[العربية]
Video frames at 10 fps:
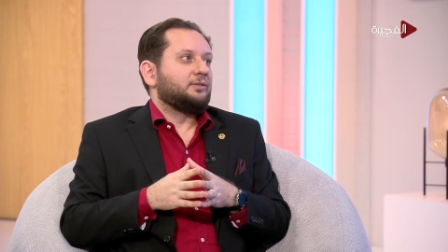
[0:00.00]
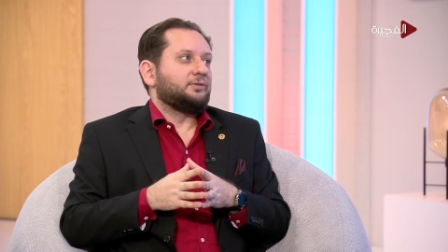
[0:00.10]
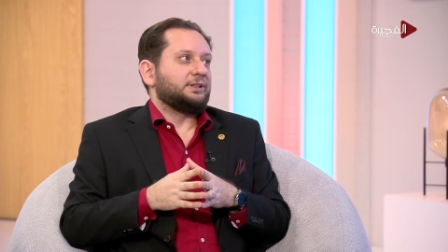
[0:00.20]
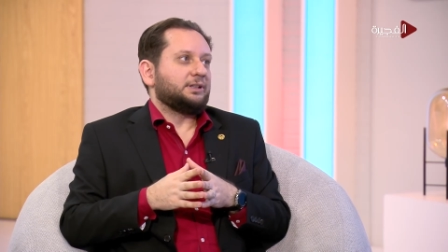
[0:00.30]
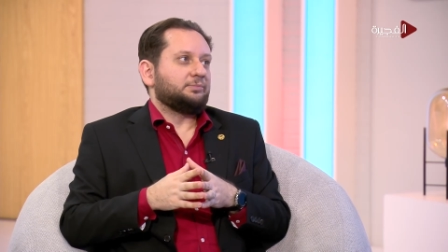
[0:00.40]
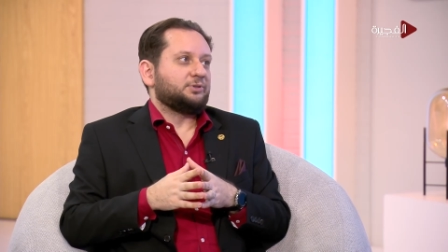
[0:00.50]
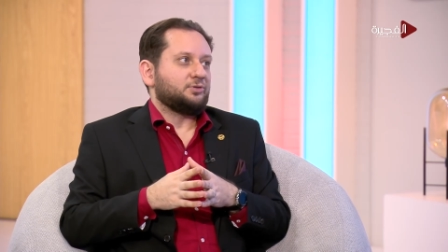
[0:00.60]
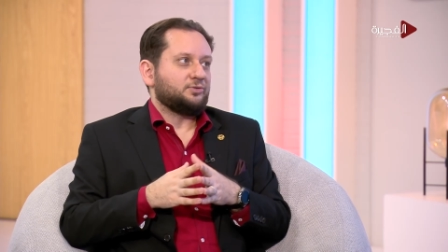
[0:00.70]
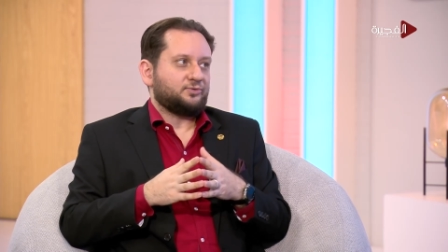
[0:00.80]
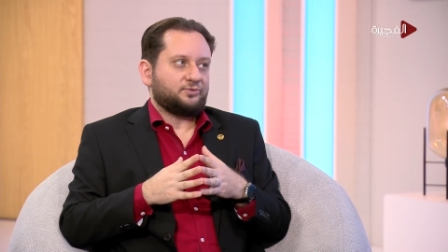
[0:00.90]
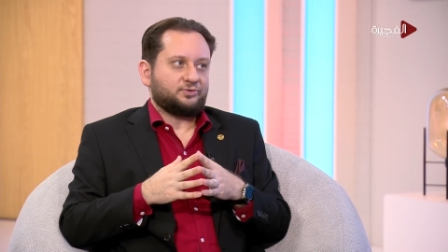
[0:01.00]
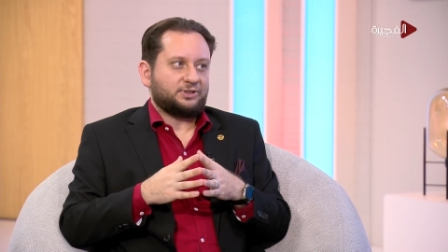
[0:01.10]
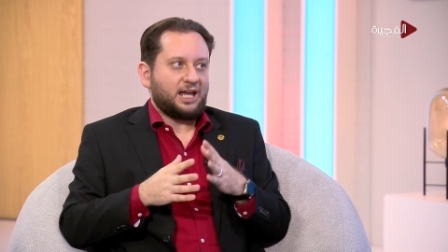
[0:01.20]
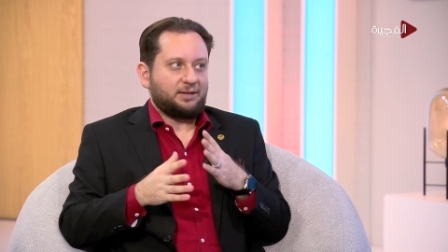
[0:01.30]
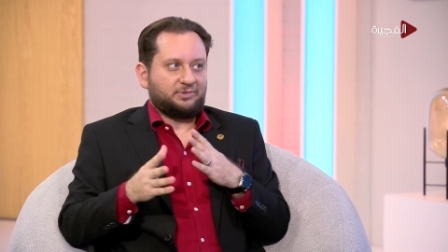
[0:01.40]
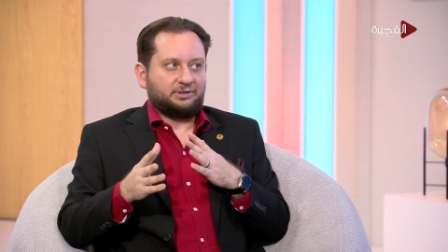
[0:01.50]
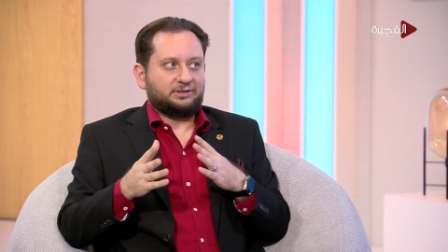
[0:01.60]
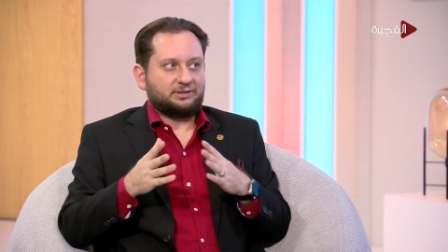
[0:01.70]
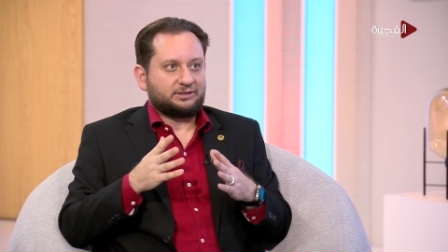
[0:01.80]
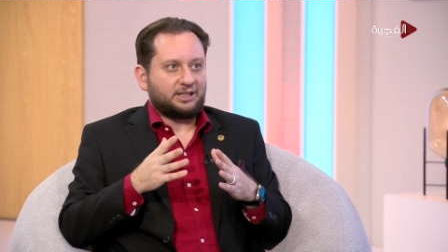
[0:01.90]
فانت بتشوف
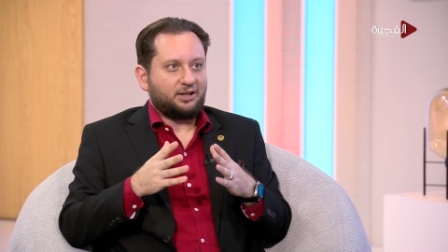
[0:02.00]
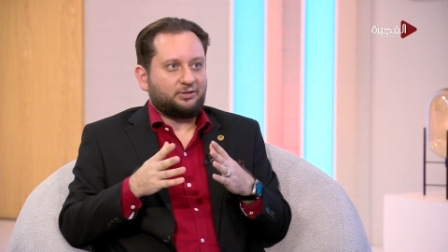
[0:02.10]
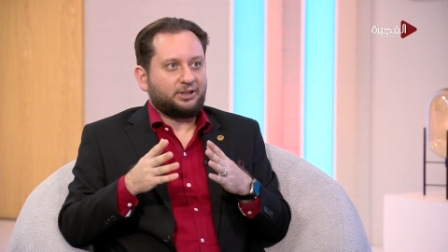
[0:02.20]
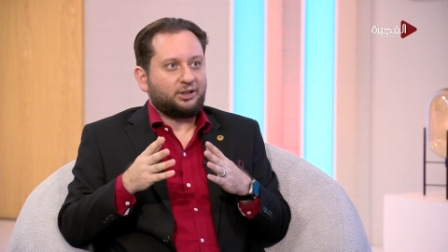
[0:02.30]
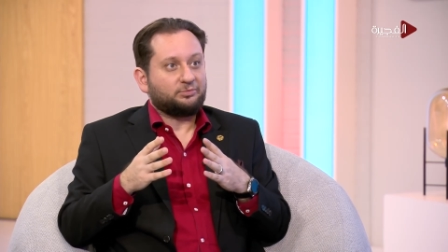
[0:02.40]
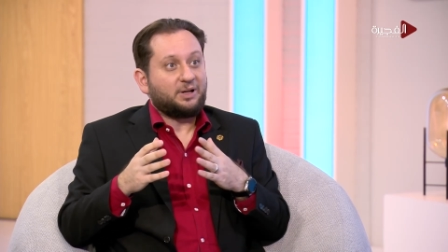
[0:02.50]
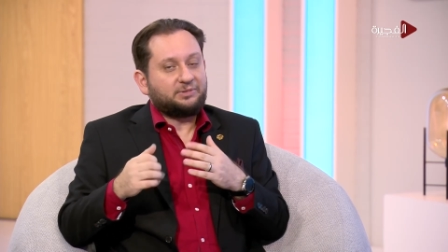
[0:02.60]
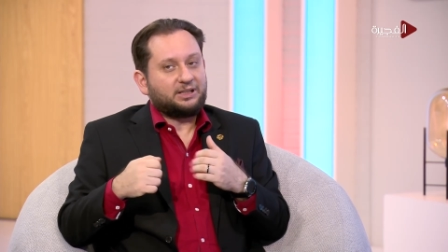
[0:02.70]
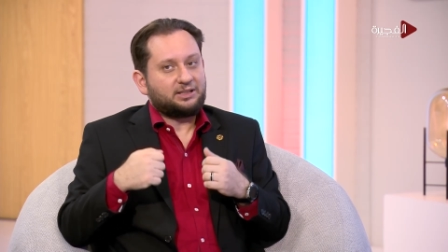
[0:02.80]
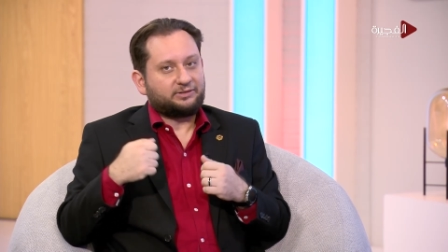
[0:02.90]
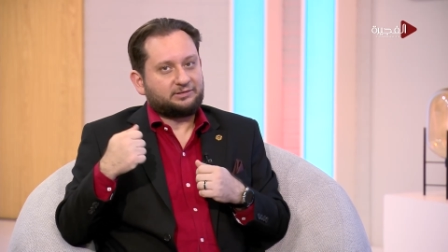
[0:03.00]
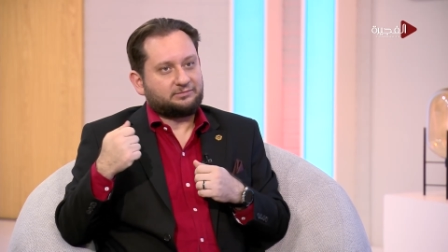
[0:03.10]
دائما تناقضات وما بتقدر